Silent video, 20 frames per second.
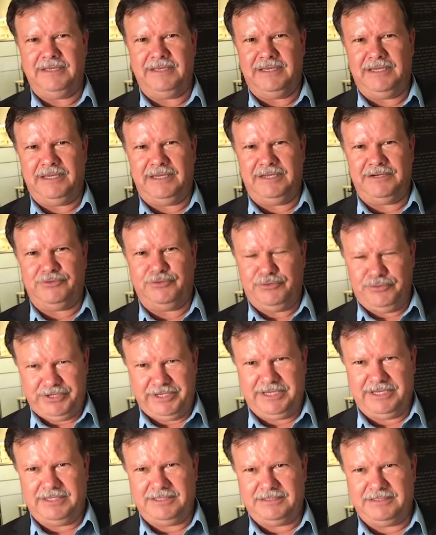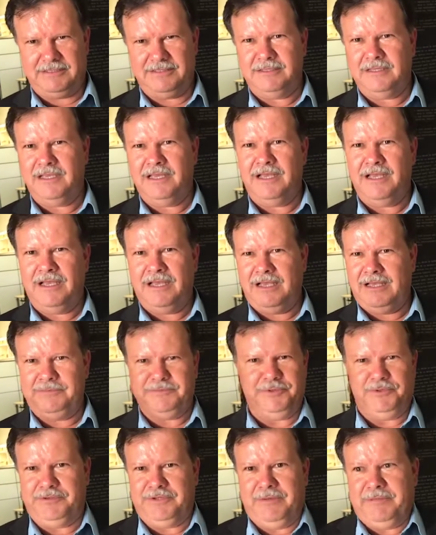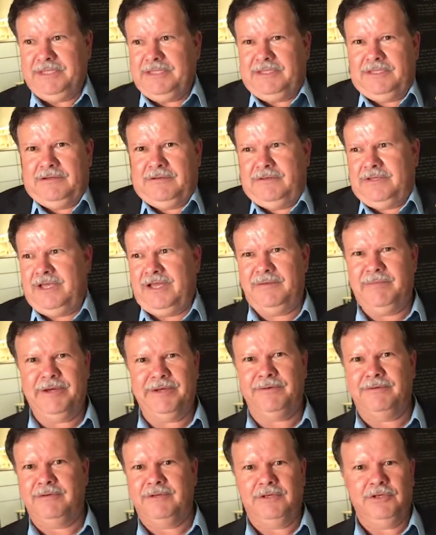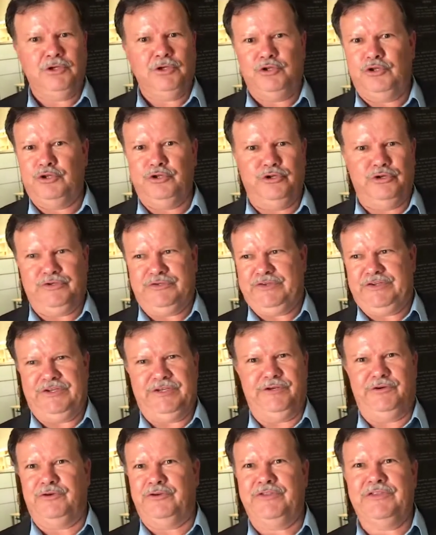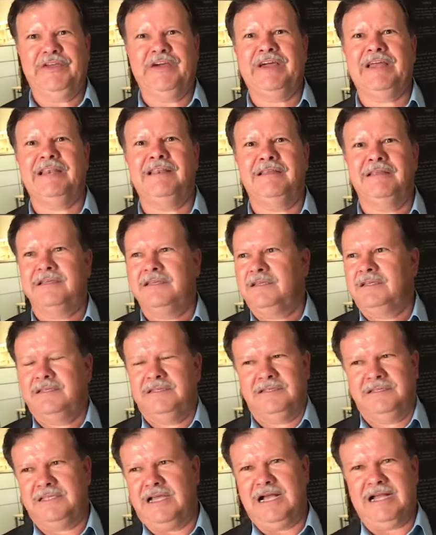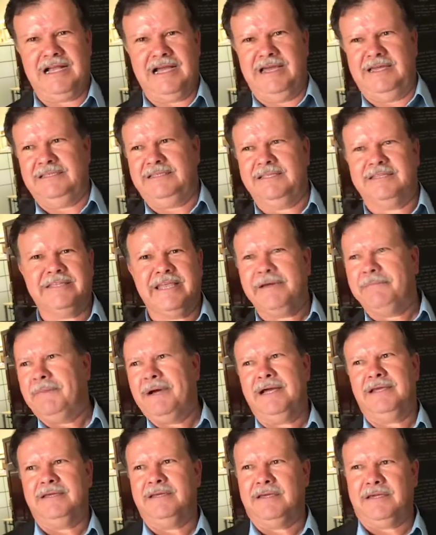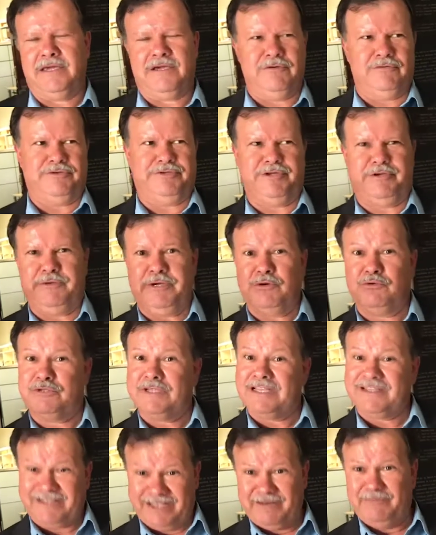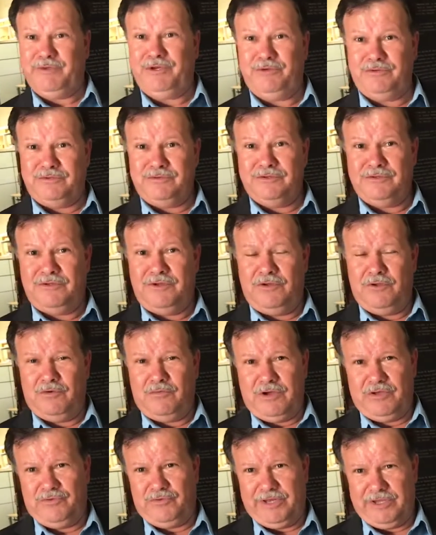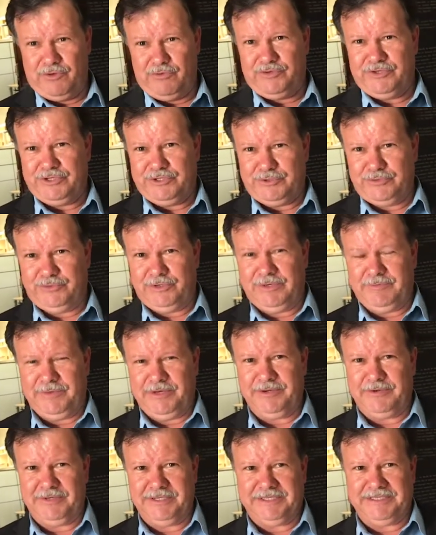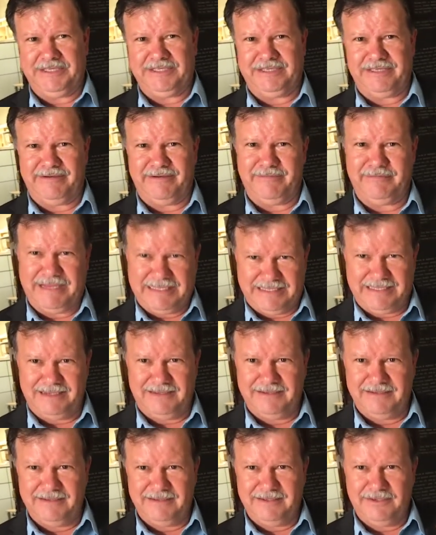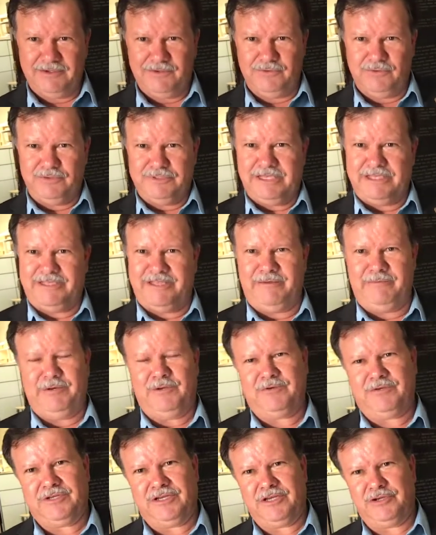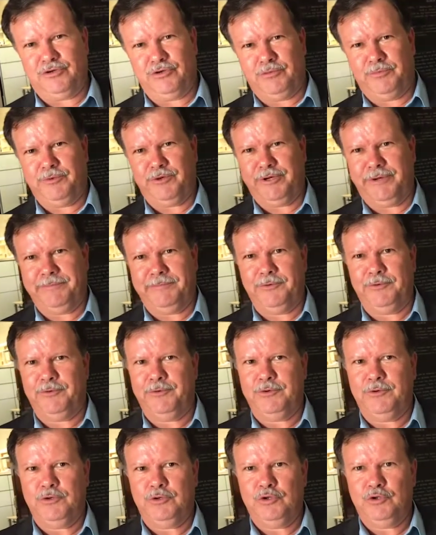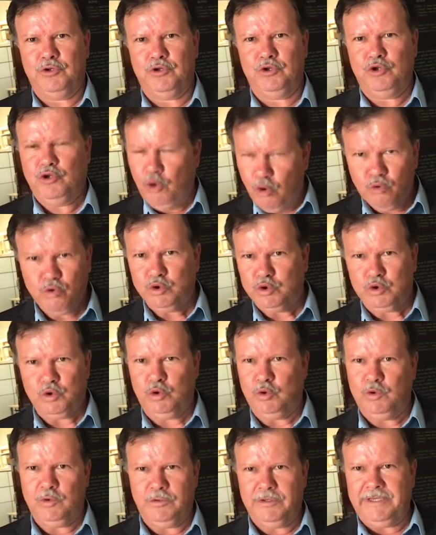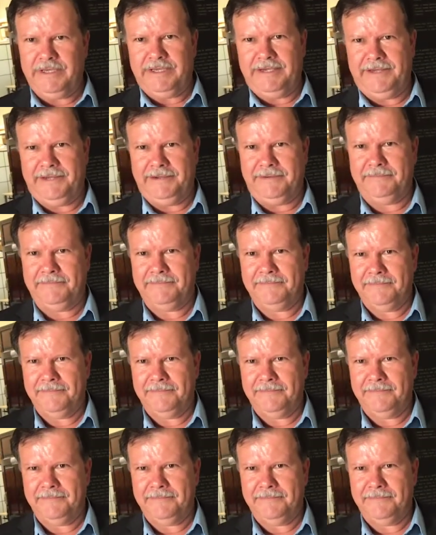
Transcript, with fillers: eh, Rodríguez. Absolutamente, lo de Álvaro, no sé de dónde él saca ese tema y que inclusive usa términos, cuando le contestó al periodista Esteban Mata, usa términos que yo, por ejemplo, no uso eh,